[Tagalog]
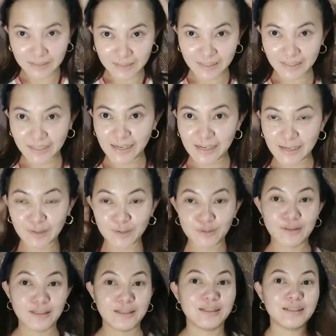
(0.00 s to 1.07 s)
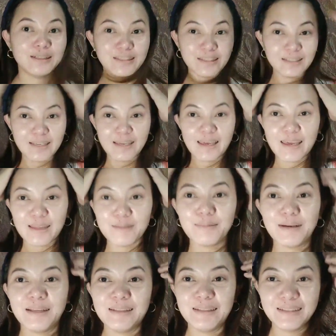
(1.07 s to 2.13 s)
Lagay lang ako ng
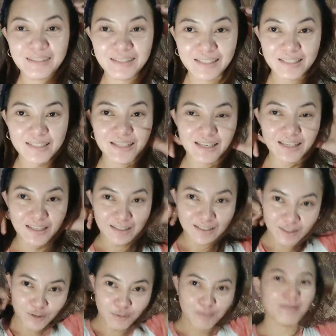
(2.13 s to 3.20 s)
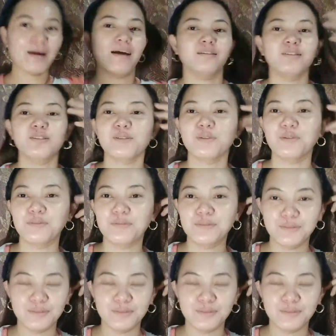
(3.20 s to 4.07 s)
headband kasi yung bangs kong